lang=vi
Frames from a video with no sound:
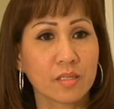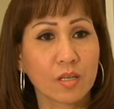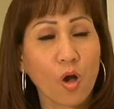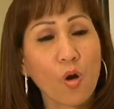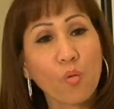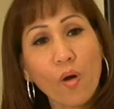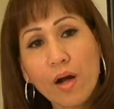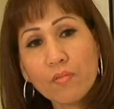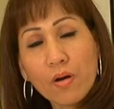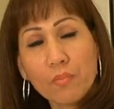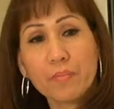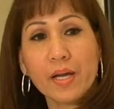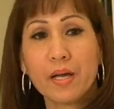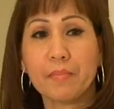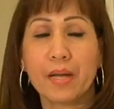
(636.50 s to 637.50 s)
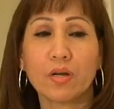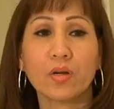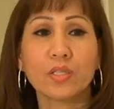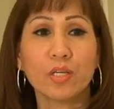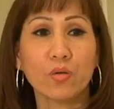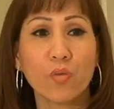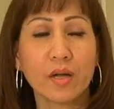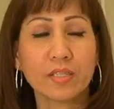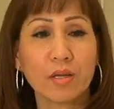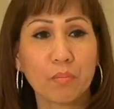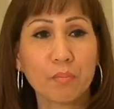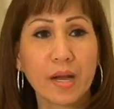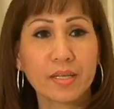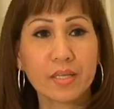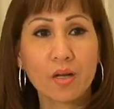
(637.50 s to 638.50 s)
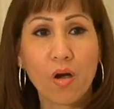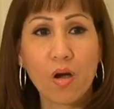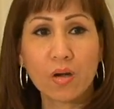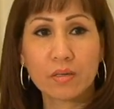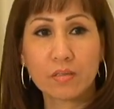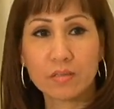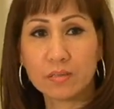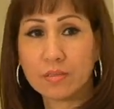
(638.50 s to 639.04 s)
con qua phòng mẹ mẹ có chuyện quan trọng bằng với con